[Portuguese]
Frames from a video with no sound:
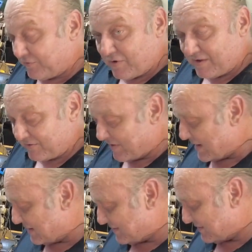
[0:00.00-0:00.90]
só as
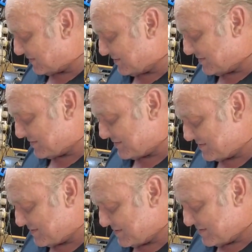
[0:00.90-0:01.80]
velas,
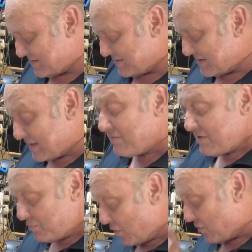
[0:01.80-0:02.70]

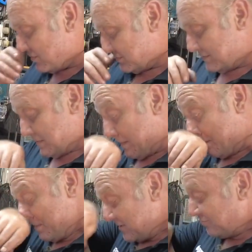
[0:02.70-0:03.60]
tava bom,
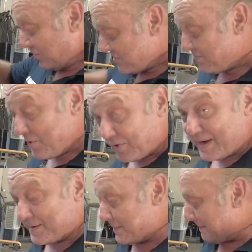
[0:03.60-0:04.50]
mas pode piorar.